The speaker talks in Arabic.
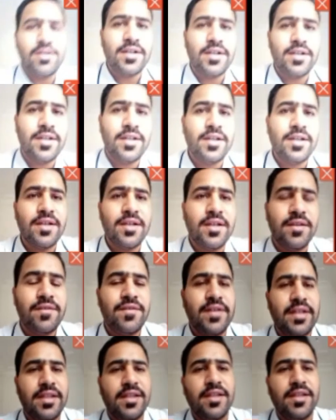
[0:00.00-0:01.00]
euh,
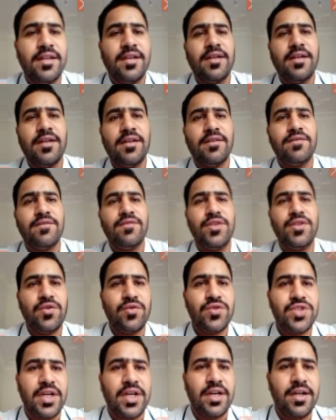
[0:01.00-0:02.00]
في هذا
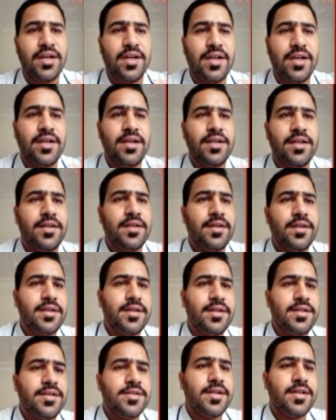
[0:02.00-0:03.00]
الفيديو إن شاء الله
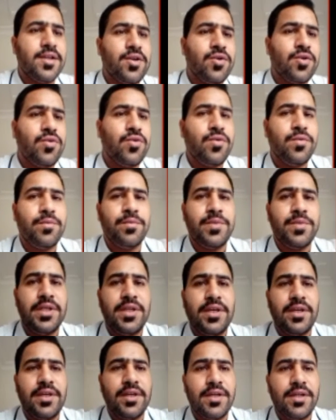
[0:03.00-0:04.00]
سنقوم
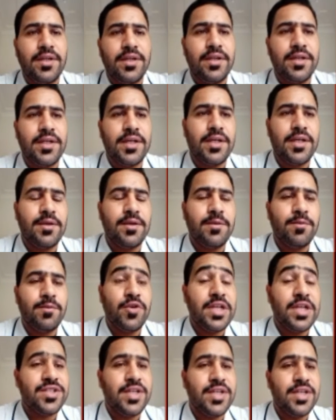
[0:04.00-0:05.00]

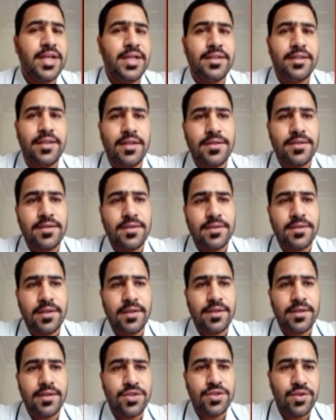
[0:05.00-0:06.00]
بمراجعة درس
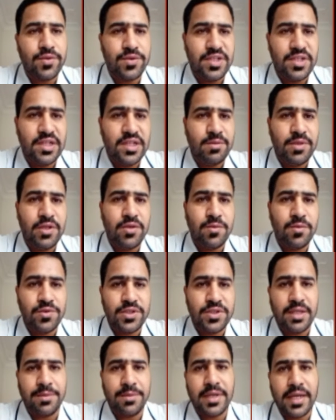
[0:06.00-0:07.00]
النشر والتهمين
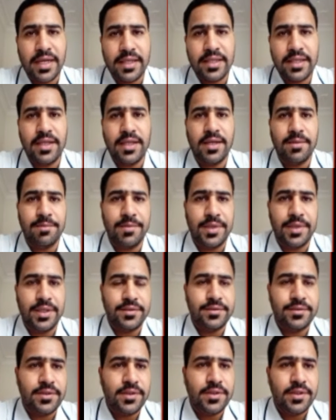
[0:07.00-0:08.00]
والمستطابقات الهامة
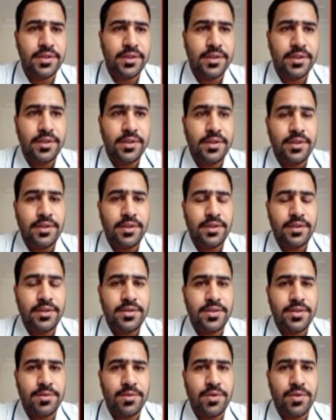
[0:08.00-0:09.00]

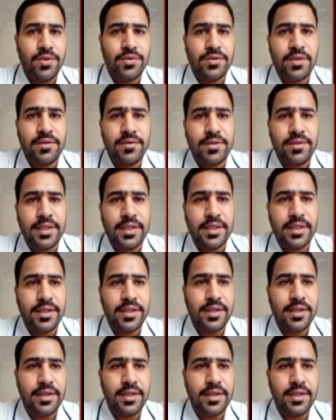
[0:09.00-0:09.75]
سي بون دونك